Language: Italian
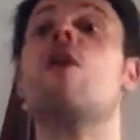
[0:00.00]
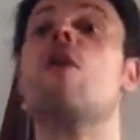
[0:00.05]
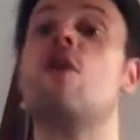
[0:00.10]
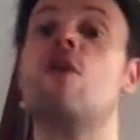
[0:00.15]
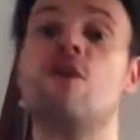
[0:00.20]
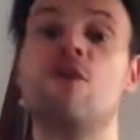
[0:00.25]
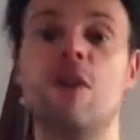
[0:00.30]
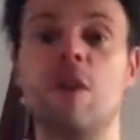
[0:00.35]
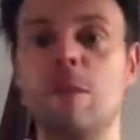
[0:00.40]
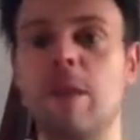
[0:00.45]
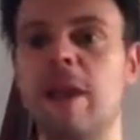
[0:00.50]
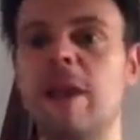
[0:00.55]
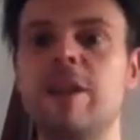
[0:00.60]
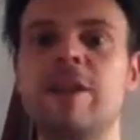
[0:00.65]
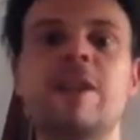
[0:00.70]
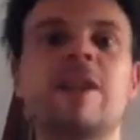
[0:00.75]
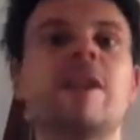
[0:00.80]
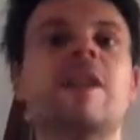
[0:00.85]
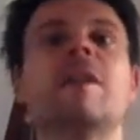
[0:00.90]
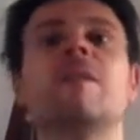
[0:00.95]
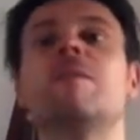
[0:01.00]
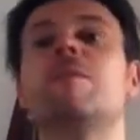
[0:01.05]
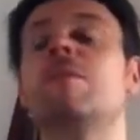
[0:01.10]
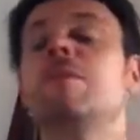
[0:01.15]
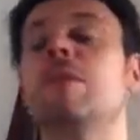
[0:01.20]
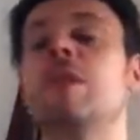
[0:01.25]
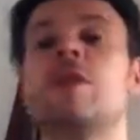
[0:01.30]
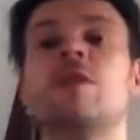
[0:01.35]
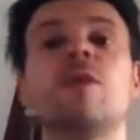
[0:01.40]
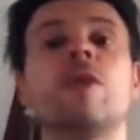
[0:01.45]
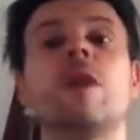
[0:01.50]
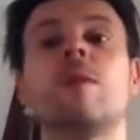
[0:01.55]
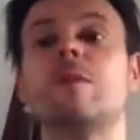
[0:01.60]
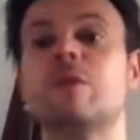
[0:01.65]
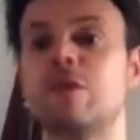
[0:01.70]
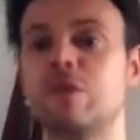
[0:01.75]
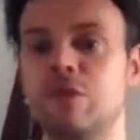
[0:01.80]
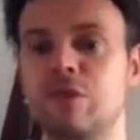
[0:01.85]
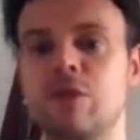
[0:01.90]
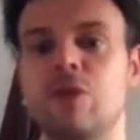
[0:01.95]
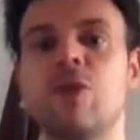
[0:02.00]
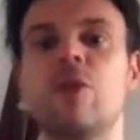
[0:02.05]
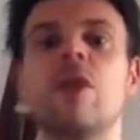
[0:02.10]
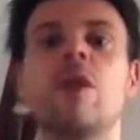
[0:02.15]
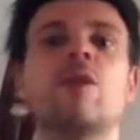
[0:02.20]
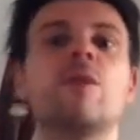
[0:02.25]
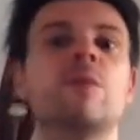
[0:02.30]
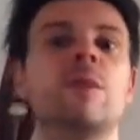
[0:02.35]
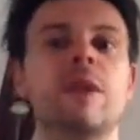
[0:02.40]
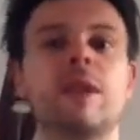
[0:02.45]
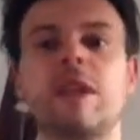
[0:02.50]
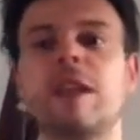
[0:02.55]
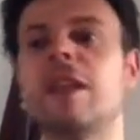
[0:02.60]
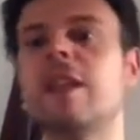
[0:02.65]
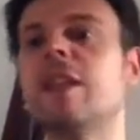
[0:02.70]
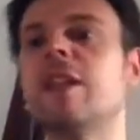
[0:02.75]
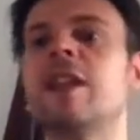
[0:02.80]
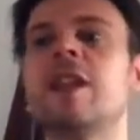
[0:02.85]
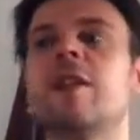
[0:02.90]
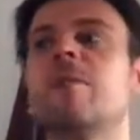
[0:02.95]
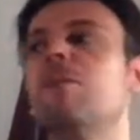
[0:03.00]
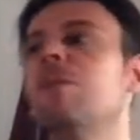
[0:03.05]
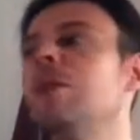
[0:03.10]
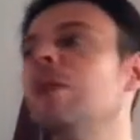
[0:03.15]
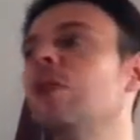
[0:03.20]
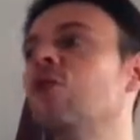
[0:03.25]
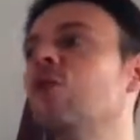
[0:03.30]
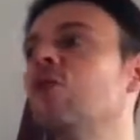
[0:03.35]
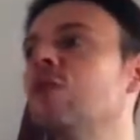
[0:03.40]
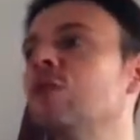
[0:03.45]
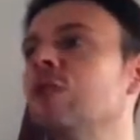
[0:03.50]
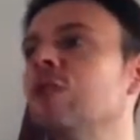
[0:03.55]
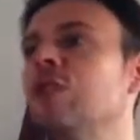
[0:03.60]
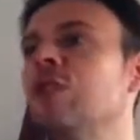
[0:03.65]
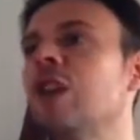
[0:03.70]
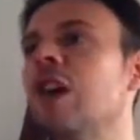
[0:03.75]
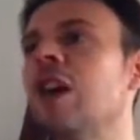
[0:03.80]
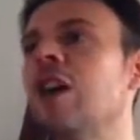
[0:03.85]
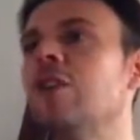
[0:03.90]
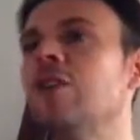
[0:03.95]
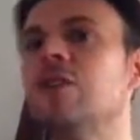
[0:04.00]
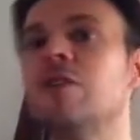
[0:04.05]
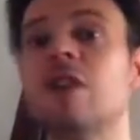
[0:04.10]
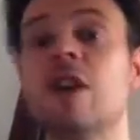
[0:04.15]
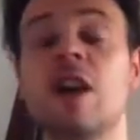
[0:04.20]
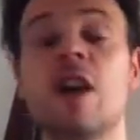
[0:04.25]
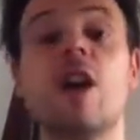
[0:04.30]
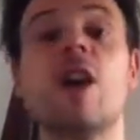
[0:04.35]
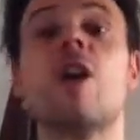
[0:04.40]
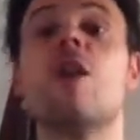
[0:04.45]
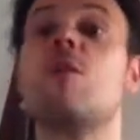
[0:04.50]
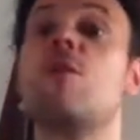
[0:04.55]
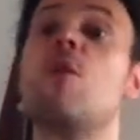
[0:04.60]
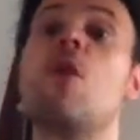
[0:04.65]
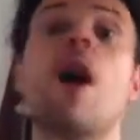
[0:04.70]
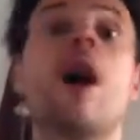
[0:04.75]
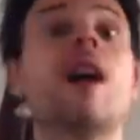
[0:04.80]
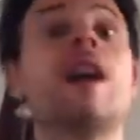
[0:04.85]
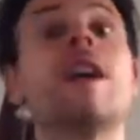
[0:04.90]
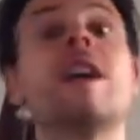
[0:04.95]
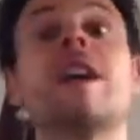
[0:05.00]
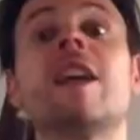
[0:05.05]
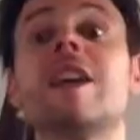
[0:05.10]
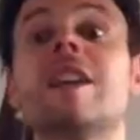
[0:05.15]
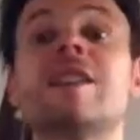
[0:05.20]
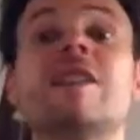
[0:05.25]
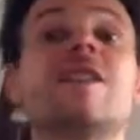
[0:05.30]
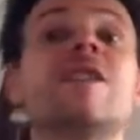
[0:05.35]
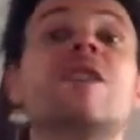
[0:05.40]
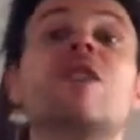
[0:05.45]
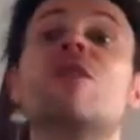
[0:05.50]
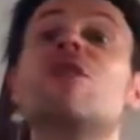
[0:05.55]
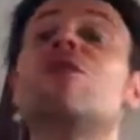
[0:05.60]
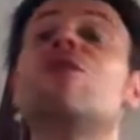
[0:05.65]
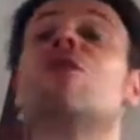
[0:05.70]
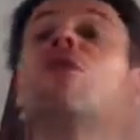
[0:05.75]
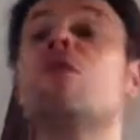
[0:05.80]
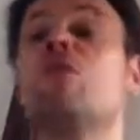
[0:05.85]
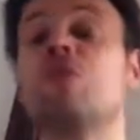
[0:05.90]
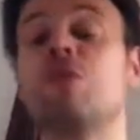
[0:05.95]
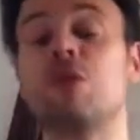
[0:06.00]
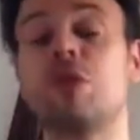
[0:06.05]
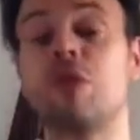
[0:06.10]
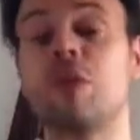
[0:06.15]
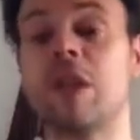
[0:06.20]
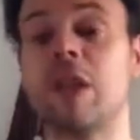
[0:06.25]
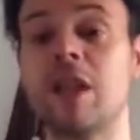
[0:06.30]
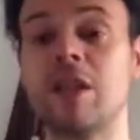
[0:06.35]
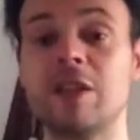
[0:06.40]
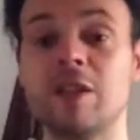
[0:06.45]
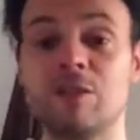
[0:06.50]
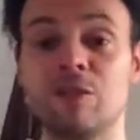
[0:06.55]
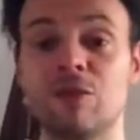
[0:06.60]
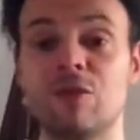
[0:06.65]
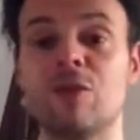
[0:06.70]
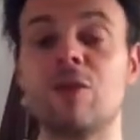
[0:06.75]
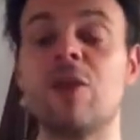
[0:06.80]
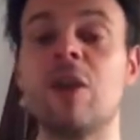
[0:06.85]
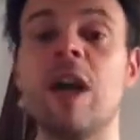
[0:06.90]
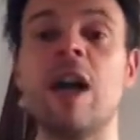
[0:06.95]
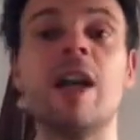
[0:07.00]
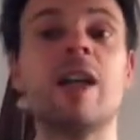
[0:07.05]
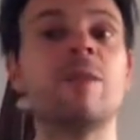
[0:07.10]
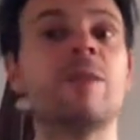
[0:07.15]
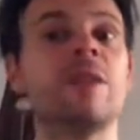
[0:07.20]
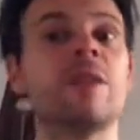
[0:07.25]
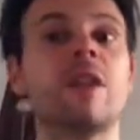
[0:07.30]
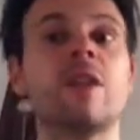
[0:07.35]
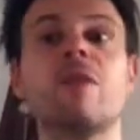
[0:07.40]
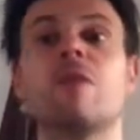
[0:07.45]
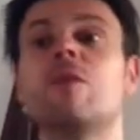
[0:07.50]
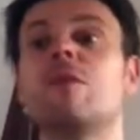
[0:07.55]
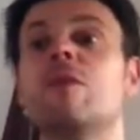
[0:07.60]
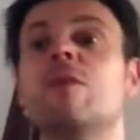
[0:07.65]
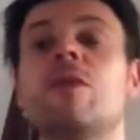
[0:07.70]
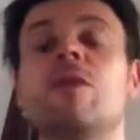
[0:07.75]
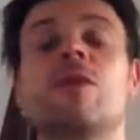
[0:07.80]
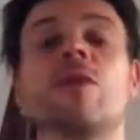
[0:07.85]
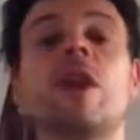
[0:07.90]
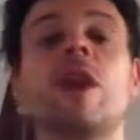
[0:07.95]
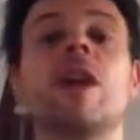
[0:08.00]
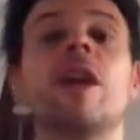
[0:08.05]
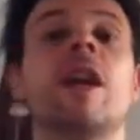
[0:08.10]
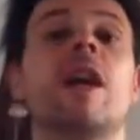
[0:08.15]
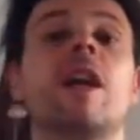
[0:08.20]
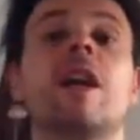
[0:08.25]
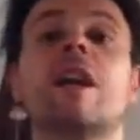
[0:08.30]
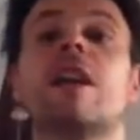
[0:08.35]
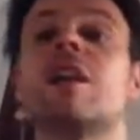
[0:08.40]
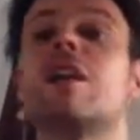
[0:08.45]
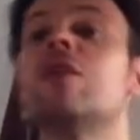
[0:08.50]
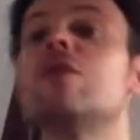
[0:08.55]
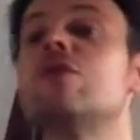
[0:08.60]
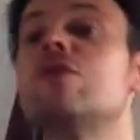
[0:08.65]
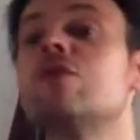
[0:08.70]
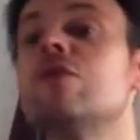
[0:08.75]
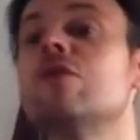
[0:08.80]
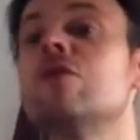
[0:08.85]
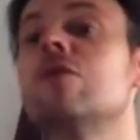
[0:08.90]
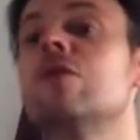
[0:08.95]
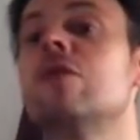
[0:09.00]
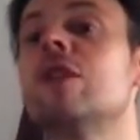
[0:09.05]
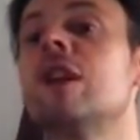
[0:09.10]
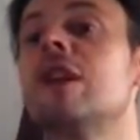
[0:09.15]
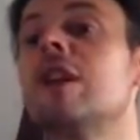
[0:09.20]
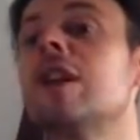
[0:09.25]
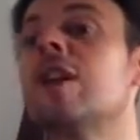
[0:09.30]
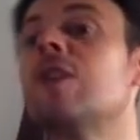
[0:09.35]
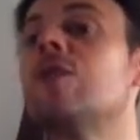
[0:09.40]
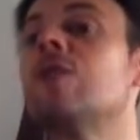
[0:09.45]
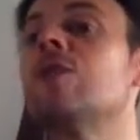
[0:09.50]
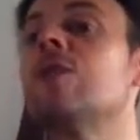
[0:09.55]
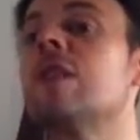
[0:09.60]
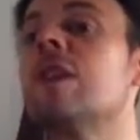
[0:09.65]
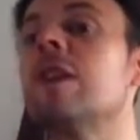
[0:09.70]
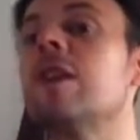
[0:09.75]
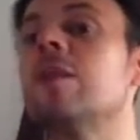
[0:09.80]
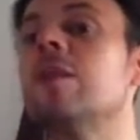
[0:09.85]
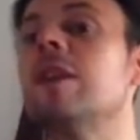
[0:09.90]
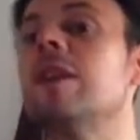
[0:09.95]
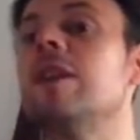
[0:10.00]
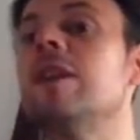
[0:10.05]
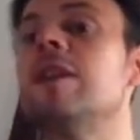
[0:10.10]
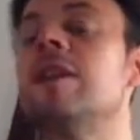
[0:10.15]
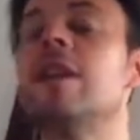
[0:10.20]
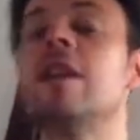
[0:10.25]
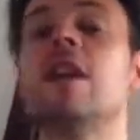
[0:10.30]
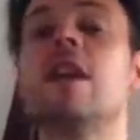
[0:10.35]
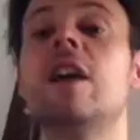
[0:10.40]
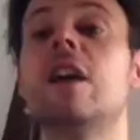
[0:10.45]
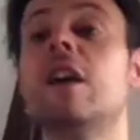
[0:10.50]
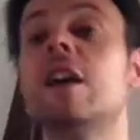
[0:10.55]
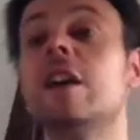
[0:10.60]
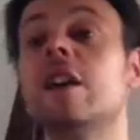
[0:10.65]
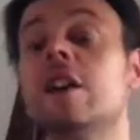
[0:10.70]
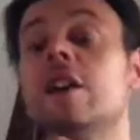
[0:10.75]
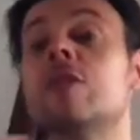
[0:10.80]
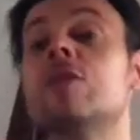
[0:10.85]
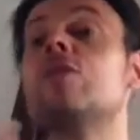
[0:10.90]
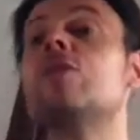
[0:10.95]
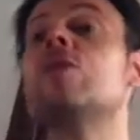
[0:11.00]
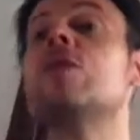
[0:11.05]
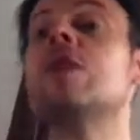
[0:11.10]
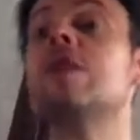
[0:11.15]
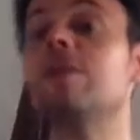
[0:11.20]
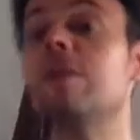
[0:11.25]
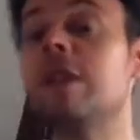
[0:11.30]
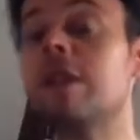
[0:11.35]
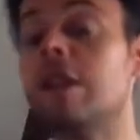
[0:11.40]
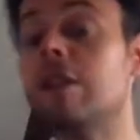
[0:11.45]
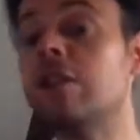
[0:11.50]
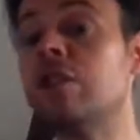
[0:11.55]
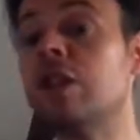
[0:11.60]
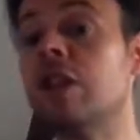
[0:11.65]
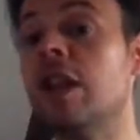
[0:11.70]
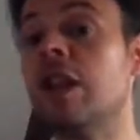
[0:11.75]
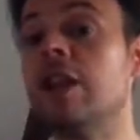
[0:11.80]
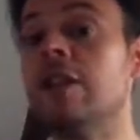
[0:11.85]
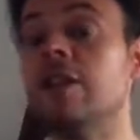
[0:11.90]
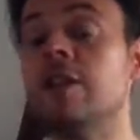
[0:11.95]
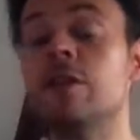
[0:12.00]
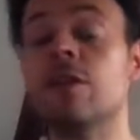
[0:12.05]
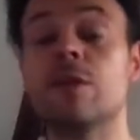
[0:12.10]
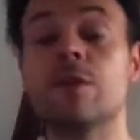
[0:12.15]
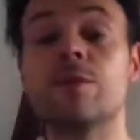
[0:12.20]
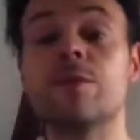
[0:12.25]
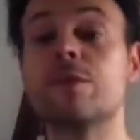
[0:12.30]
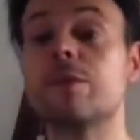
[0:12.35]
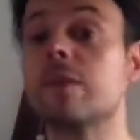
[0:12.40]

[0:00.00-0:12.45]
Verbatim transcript: Ovviamente per una persona, un beginner che ha appena cominciato, può anche essere il doppio dei guadagni muscolari perché comunque non ha neanche raggiunto neanche lontanamente il suo limite genetico.